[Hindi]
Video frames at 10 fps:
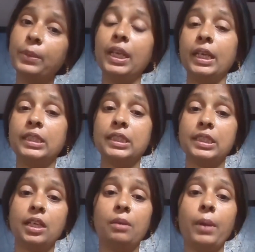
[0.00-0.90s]
भी नहीं अच्छे
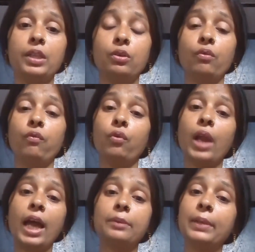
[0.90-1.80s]
से कर पाती हूँ फ़ोन
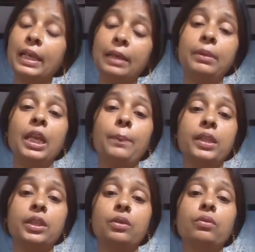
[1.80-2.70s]
हाथ पे ले भी नहीं
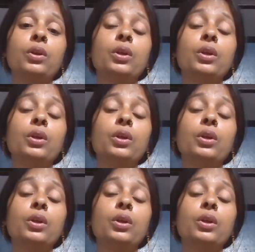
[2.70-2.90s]
पाती हूँ